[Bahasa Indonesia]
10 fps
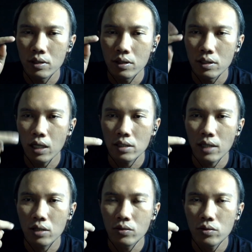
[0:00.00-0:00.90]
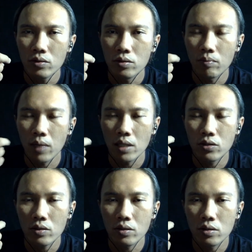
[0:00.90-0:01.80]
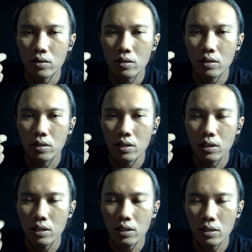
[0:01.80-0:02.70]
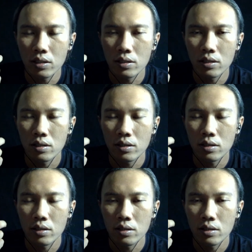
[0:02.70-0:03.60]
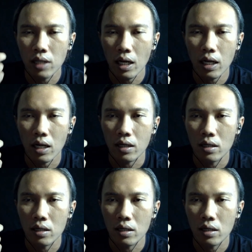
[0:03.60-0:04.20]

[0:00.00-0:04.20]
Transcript: yang satu masuk ke saklar